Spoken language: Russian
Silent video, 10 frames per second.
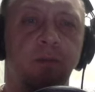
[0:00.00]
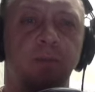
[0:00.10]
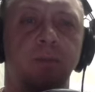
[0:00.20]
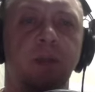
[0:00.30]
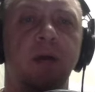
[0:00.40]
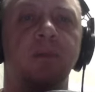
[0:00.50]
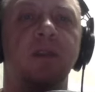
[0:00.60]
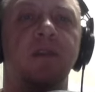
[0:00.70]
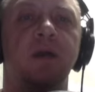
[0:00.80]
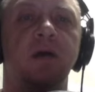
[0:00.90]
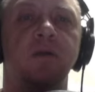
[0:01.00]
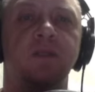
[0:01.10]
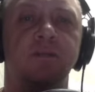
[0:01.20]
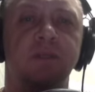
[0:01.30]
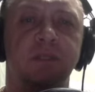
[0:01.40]
приобретают
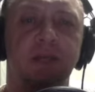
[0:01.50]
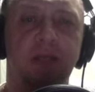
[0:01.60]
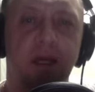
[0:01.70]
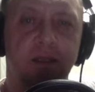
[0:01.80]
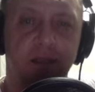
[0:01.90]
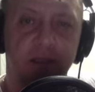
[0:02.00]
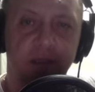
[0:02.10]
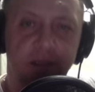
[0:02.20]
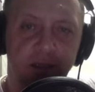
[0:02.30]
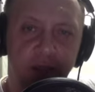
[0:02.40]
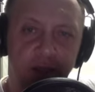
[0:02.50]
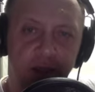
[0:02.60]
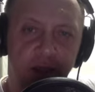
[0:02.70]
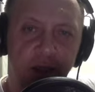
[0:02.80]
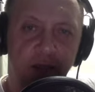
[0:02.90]
самостоятельность,
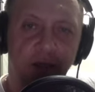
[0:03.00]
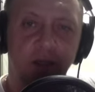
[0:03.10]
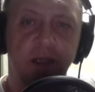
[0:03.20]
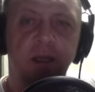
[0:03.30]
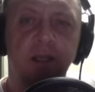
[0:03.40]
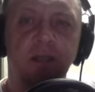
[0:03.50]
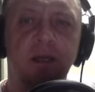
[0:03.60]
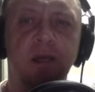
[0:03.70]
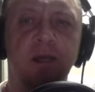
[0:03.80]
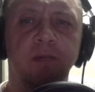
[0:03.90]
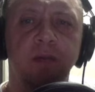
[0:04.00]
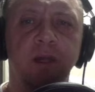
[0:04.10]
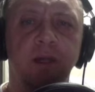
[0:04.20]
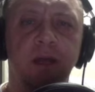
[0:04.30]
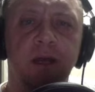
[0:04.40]
где нет никаких
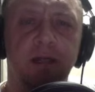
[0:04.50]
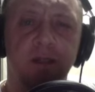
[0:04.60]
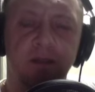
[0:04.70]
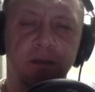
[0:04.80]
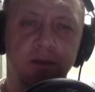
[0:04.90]
преград,